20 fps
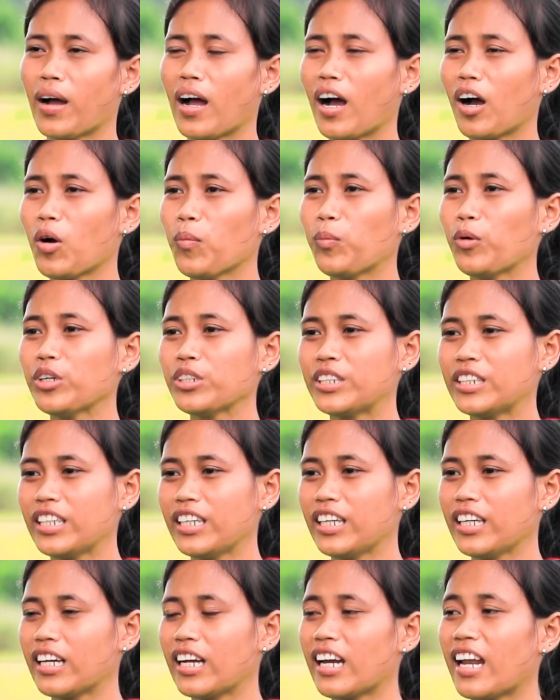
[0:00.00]
Ako po
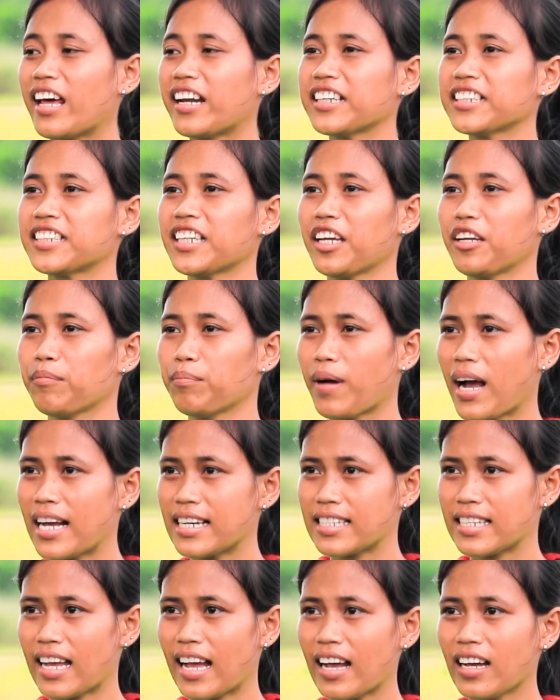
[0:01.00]
si Clarice
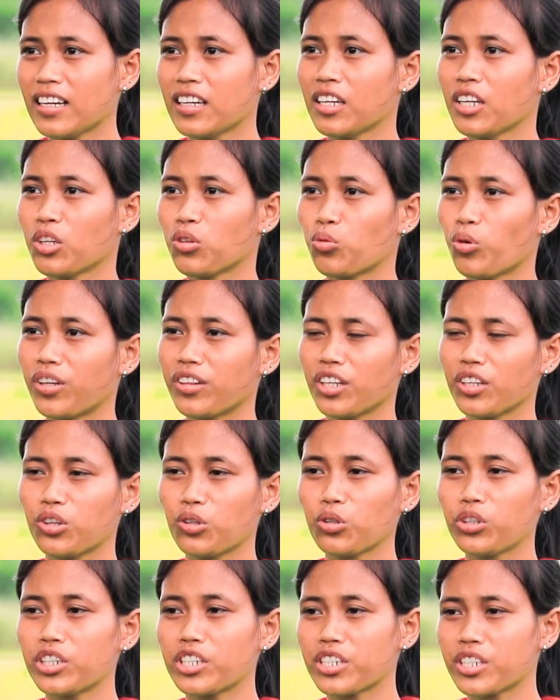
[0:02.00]
Enbasa,
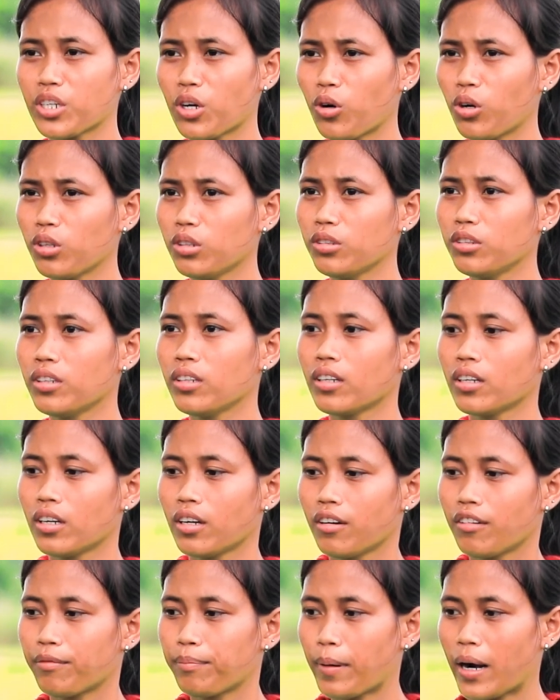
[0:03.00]
22 years old,
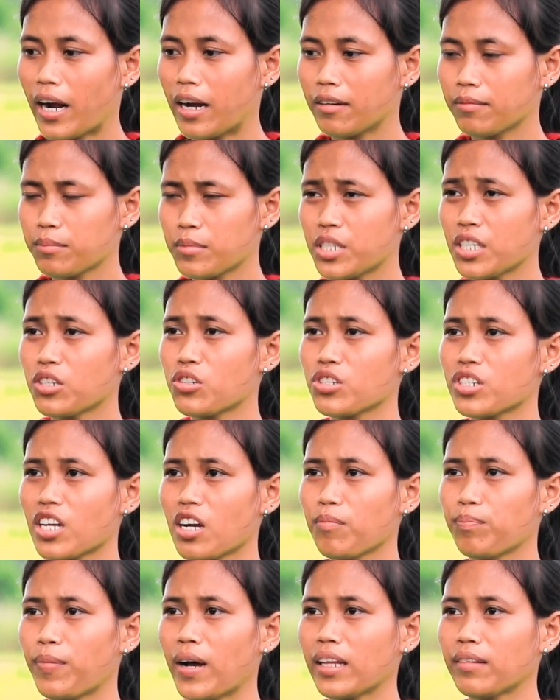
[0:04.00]
from Sitio
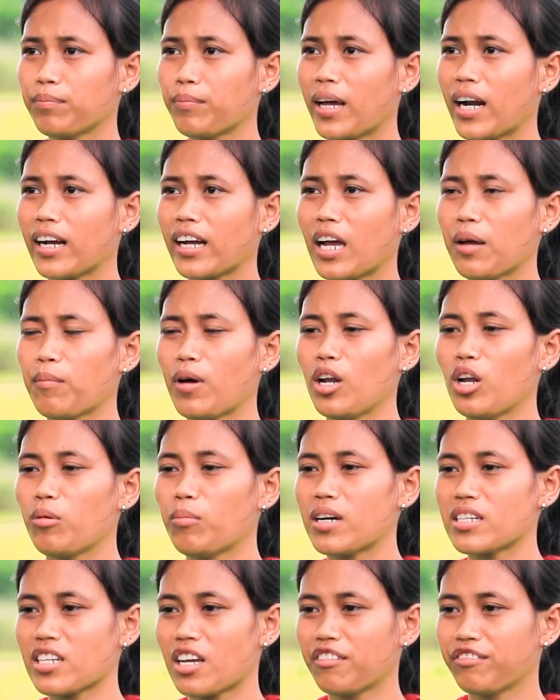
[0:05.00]
Sagpat, Barangay
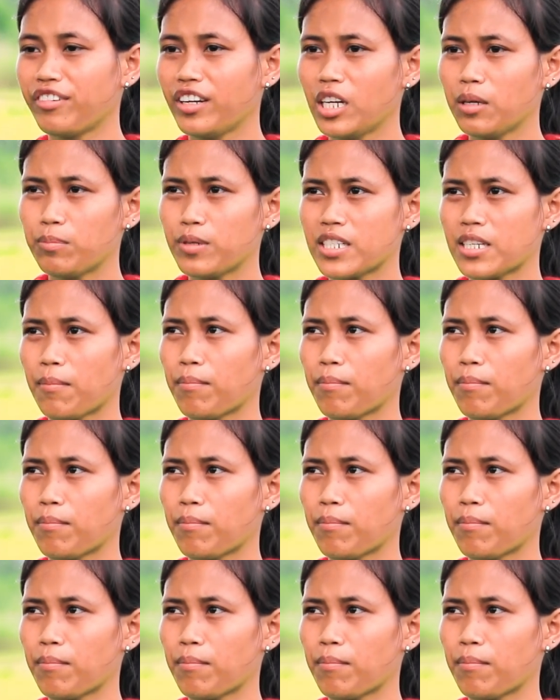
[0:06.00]
Malama, San Felipe,